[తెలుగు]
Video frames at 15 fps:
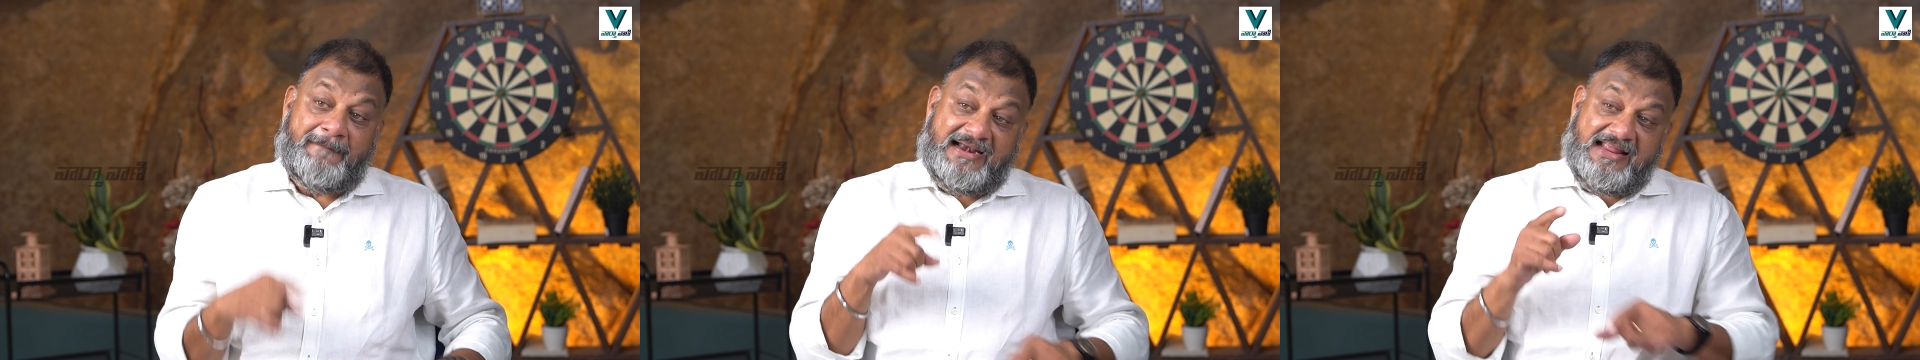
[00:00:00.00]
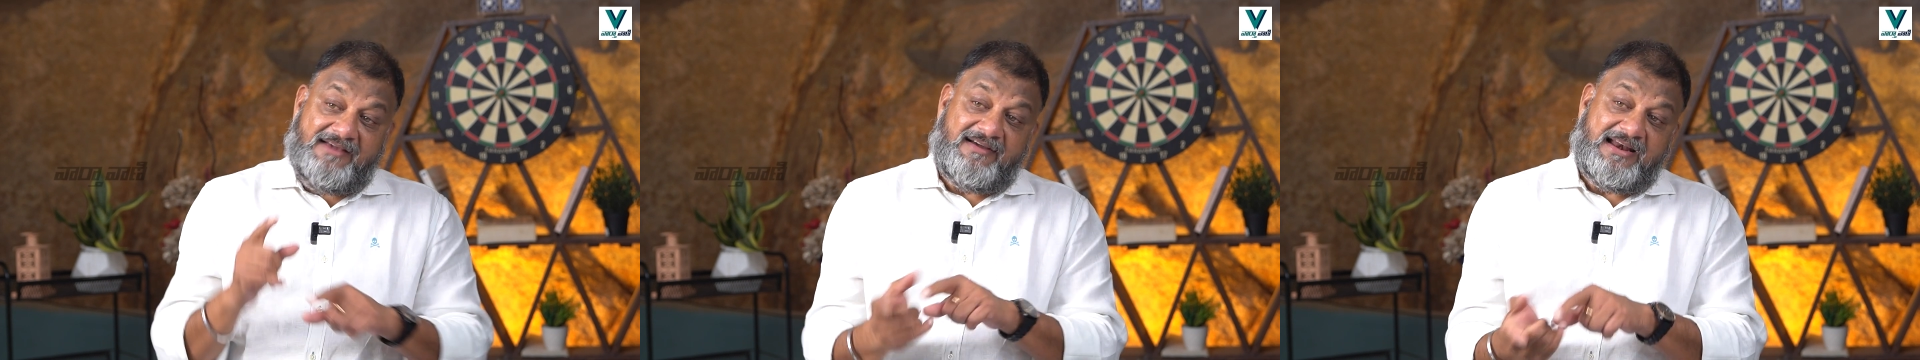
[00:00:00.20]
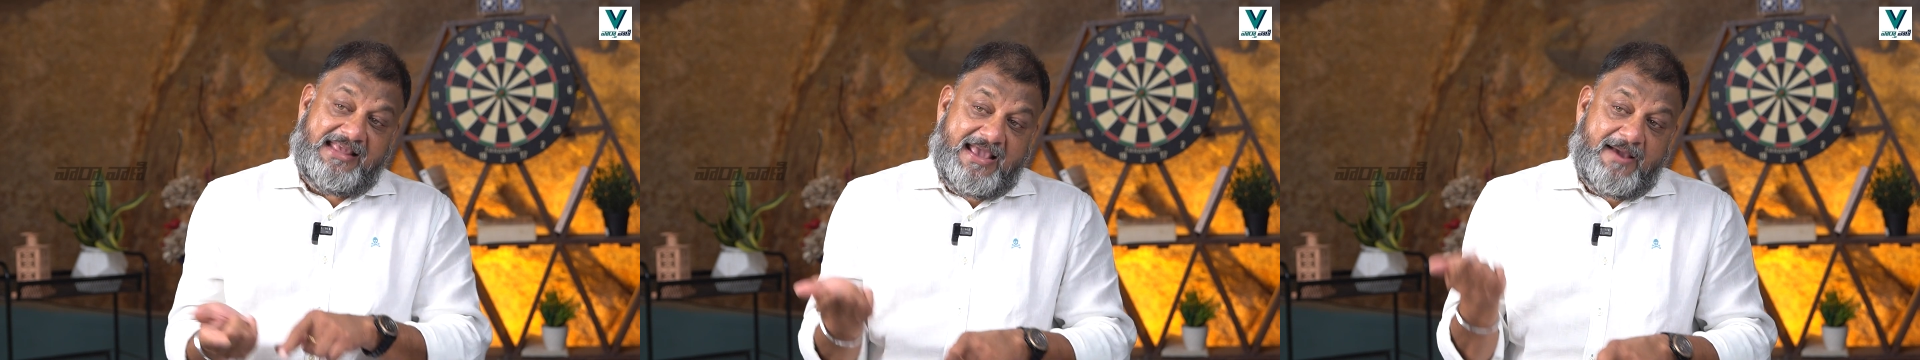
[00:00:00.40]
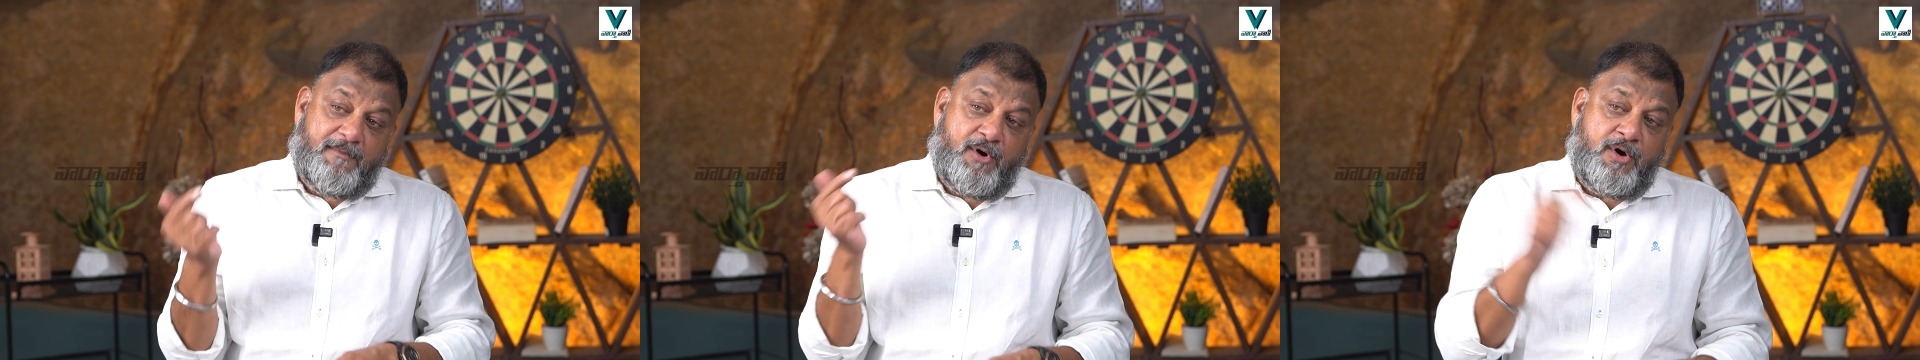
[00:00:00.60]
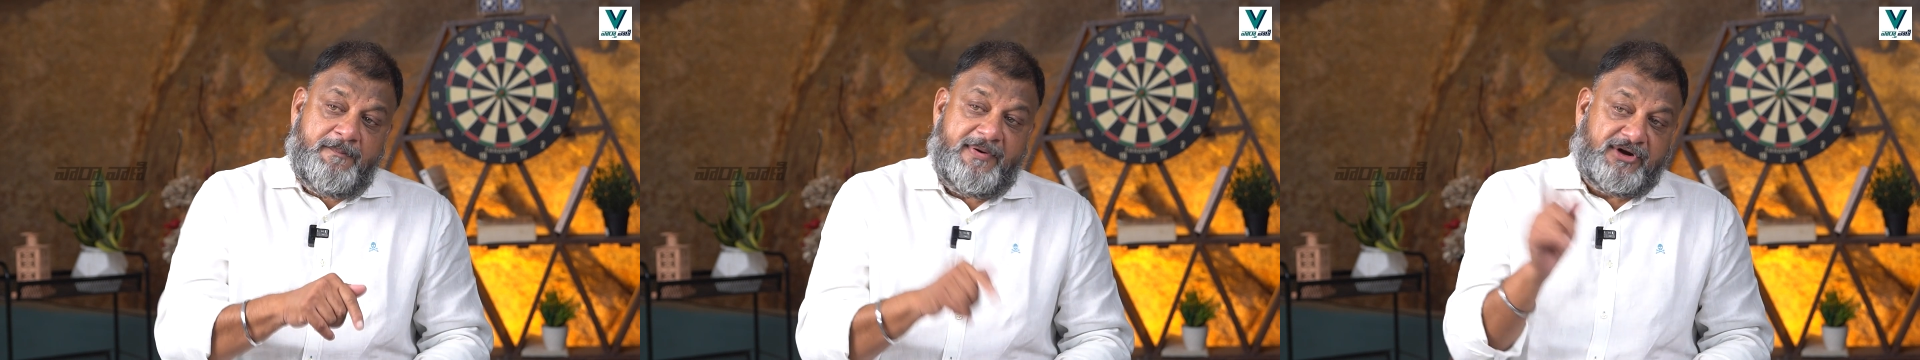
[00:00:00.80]
మళ్ళీ వాళ్ళు ఏ
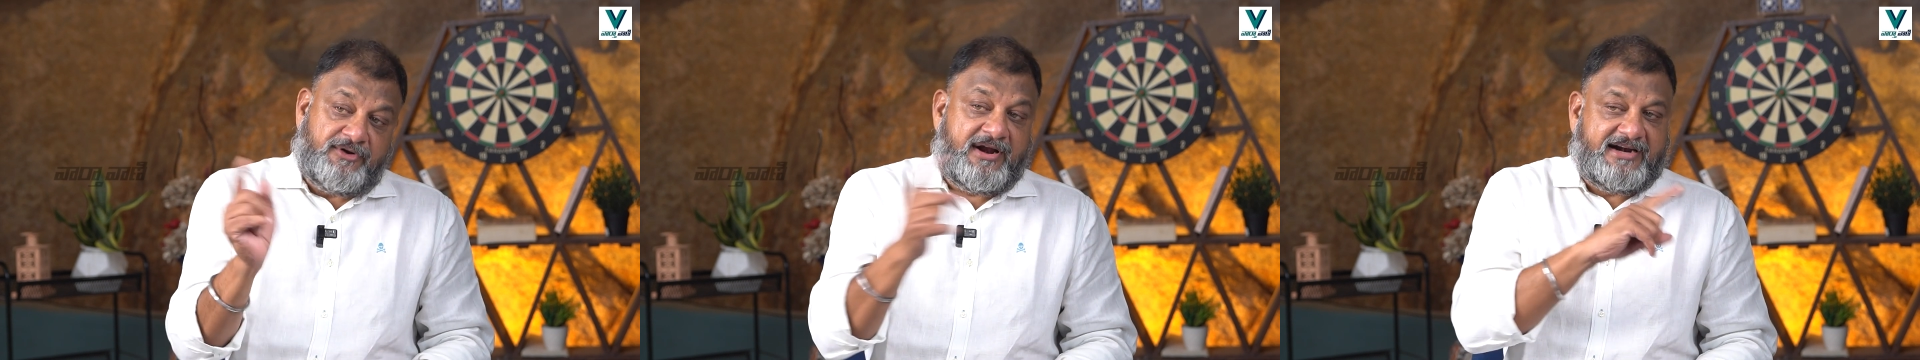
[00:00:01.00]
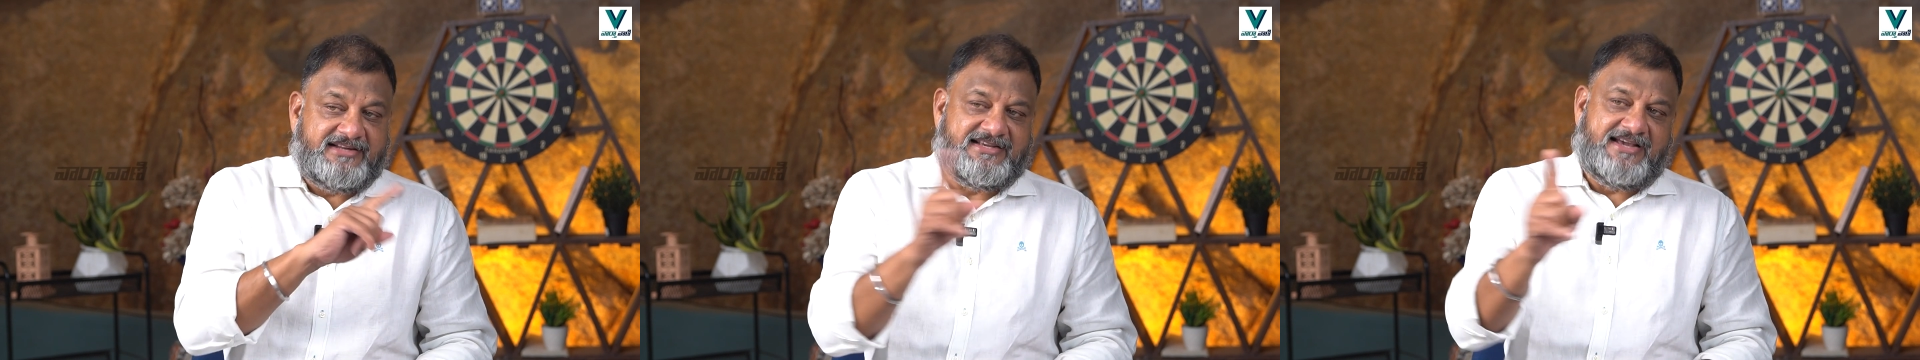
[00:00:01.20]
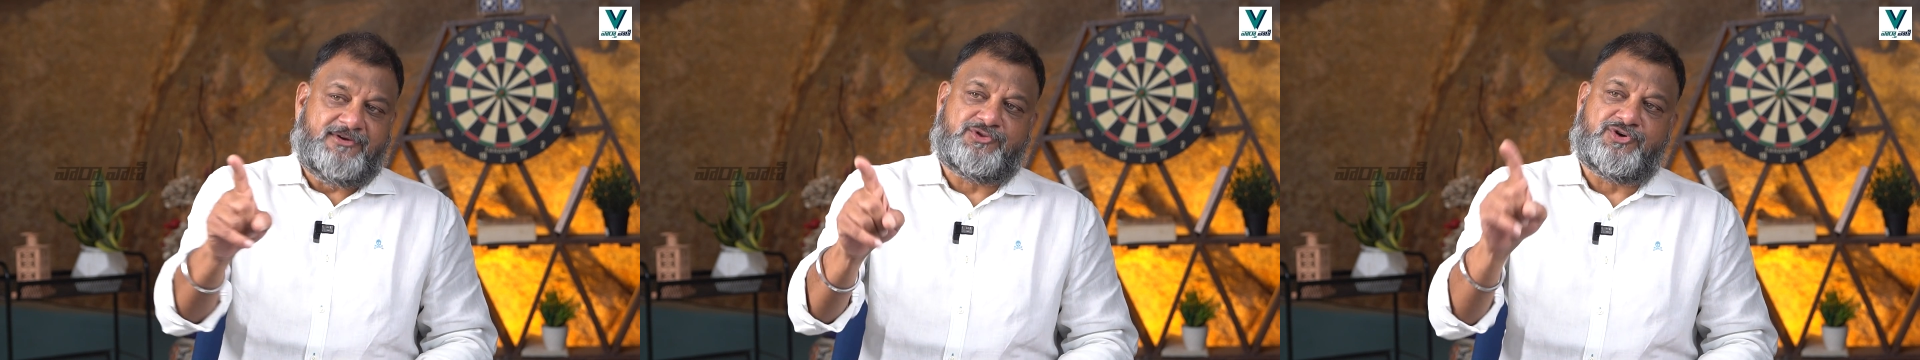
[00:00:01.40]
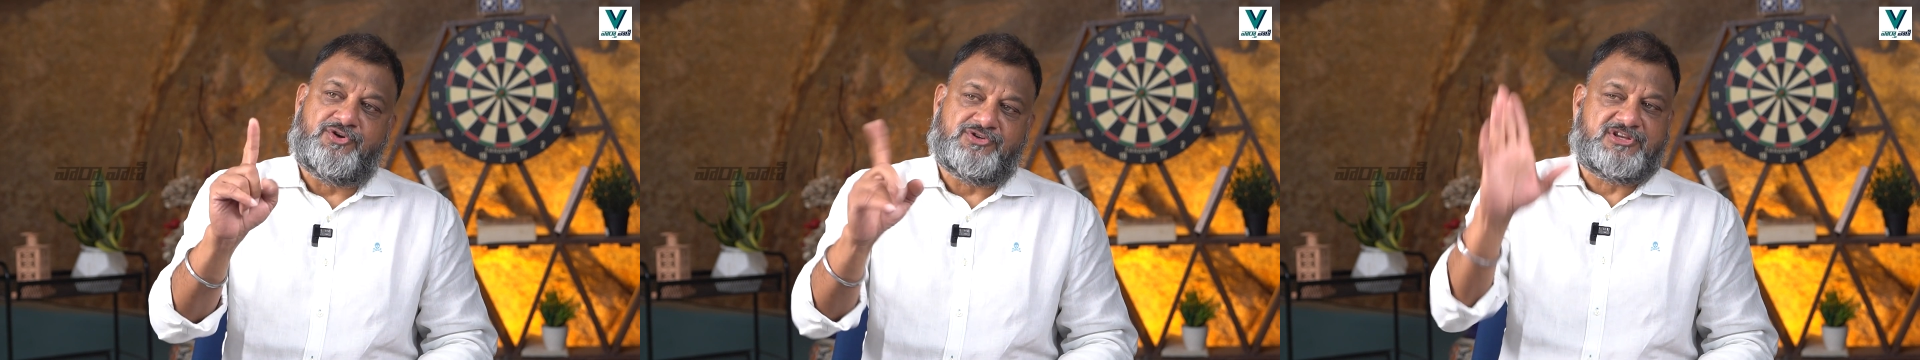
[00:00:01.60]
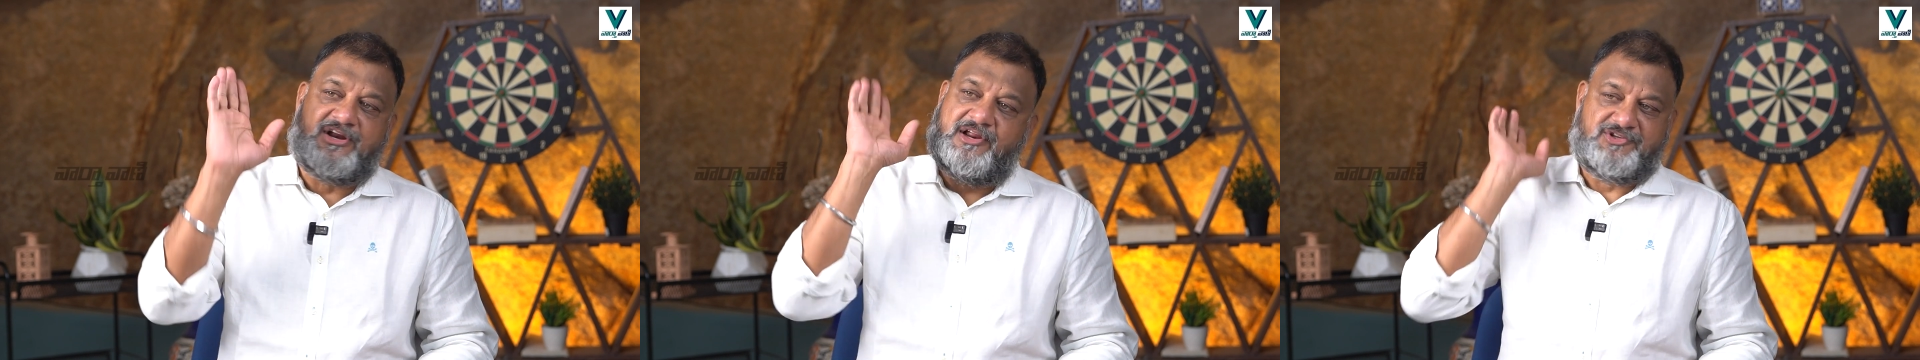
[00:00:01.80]
మొహం పెట్టుకుని అక్కడ జాయిన్
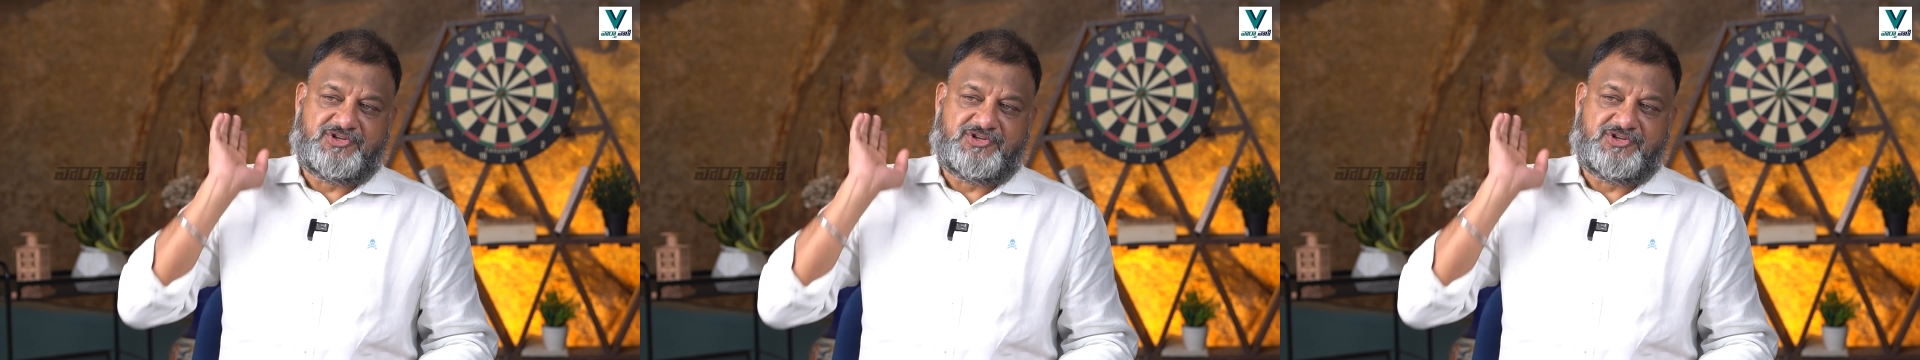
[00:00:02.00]
అవుతున్నాడు ఒకసారి